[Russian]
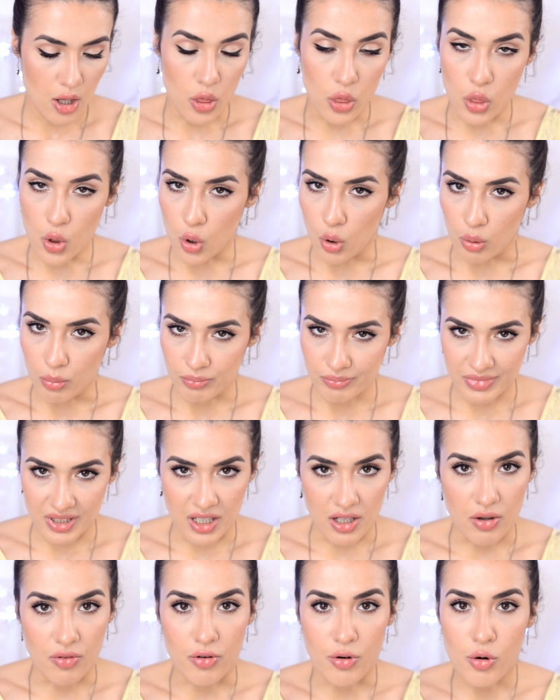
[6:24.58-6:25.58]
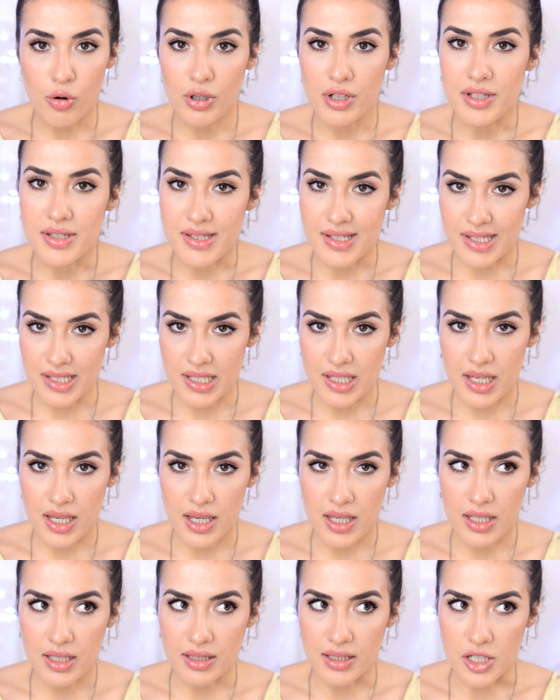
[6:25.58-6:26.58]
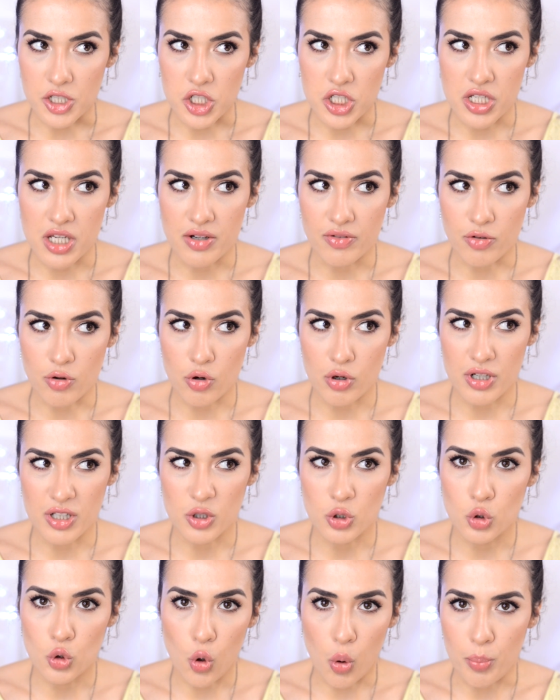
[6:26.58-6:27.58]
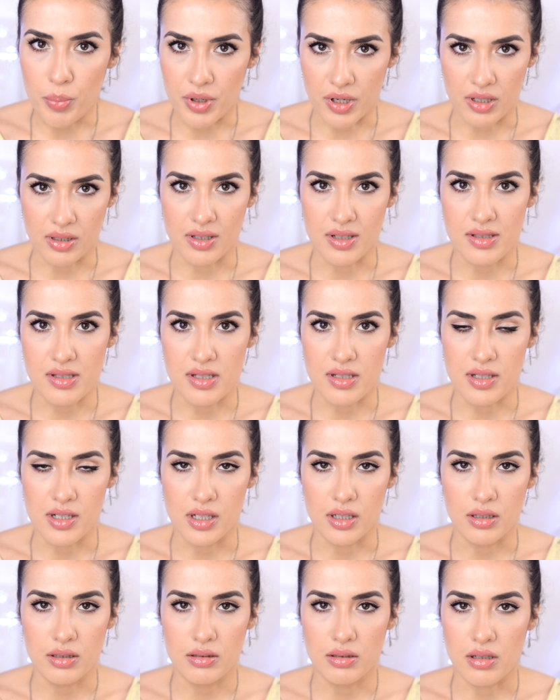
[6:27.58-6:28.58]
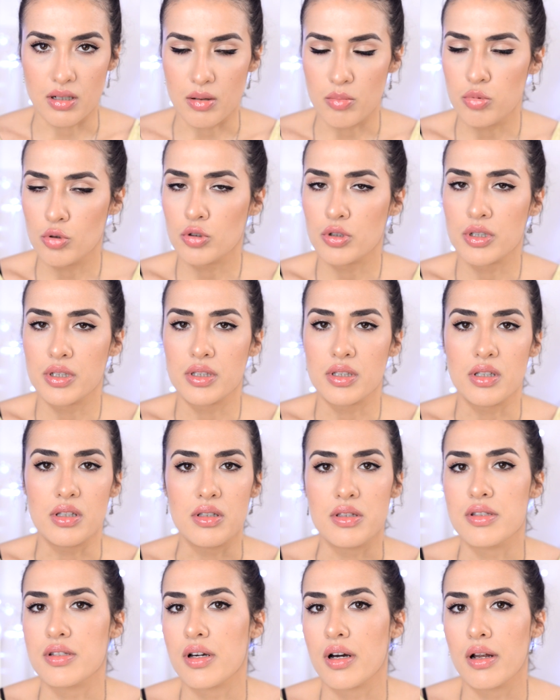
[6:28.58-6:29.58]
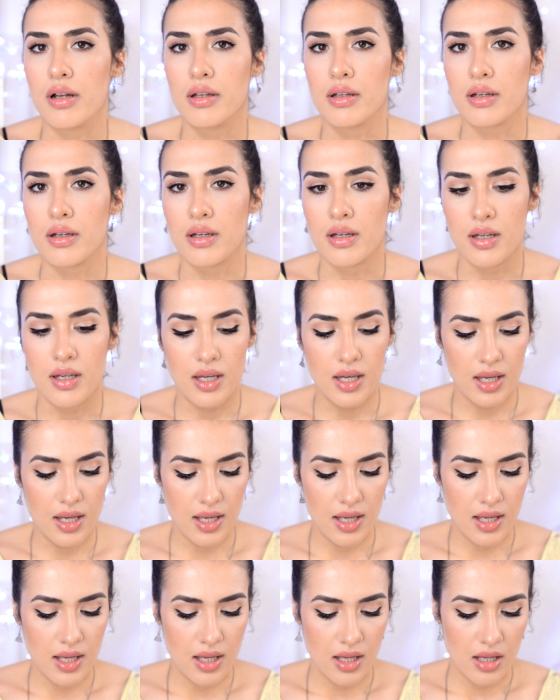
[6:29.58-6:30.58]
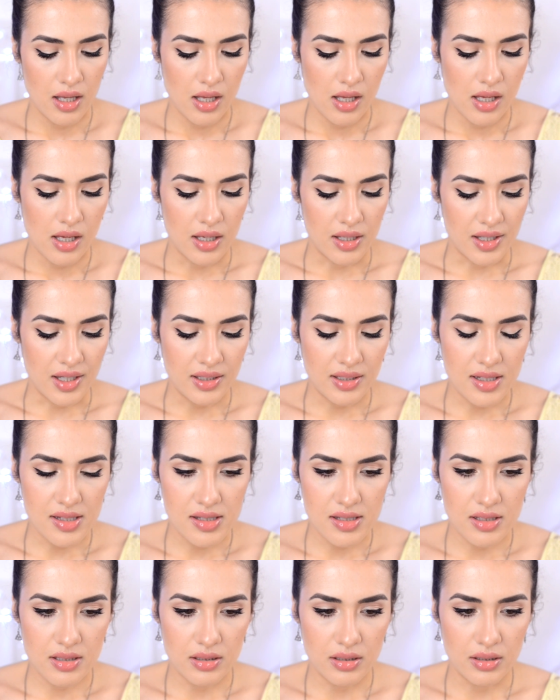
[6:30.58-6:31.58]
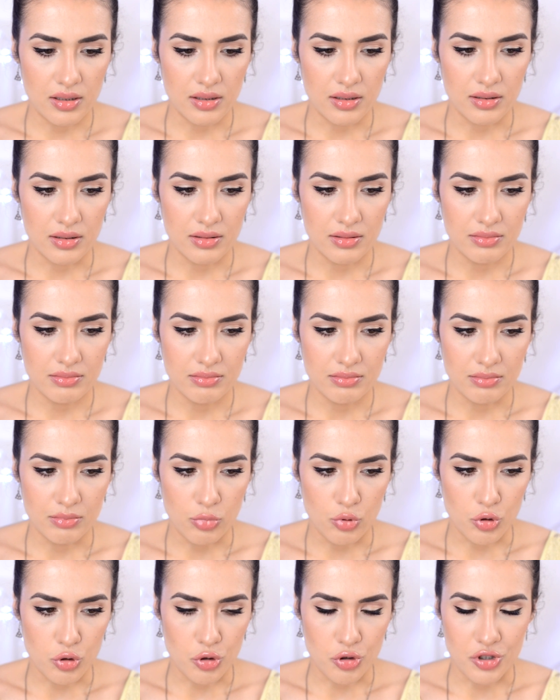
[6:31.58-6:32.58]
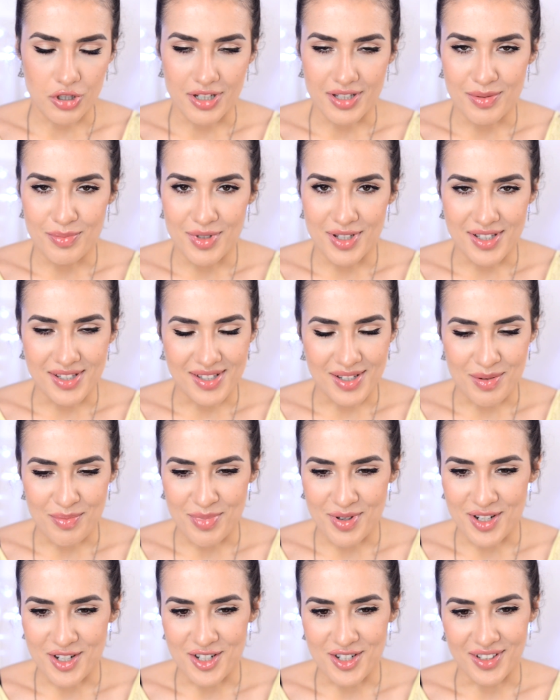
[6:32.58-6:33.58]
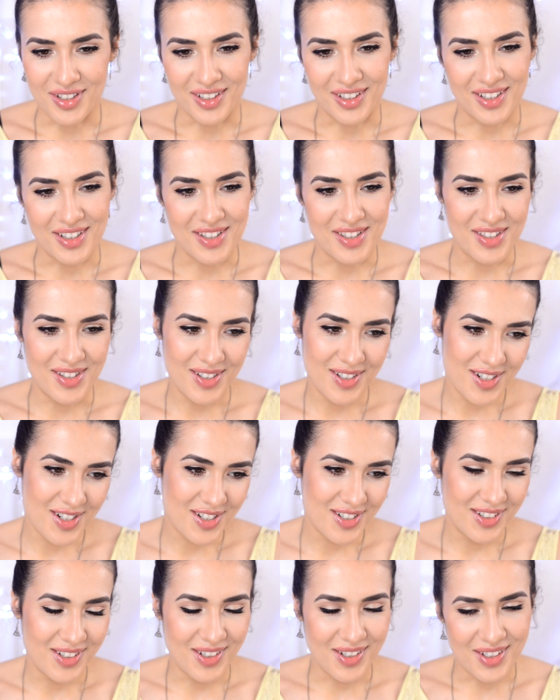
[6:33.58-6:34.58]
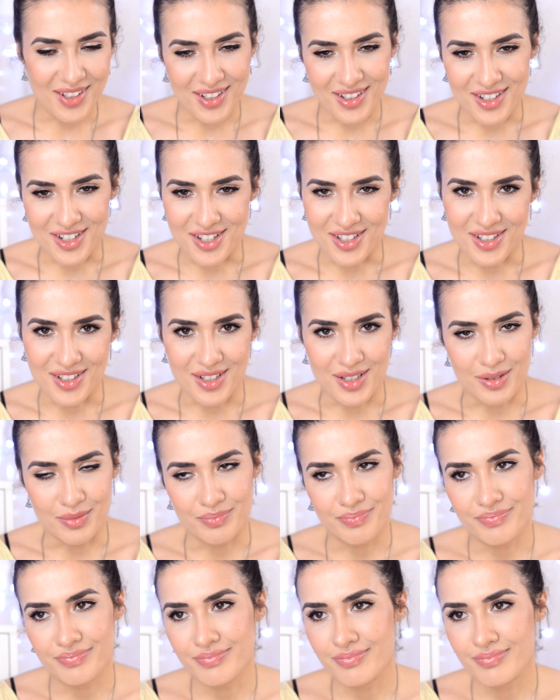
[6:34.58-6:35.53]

Но в роли теней, точнее в роли топера на тенях, работает идеально. Я носила большую часть месяца, опять же, такие сдержанные, нежные.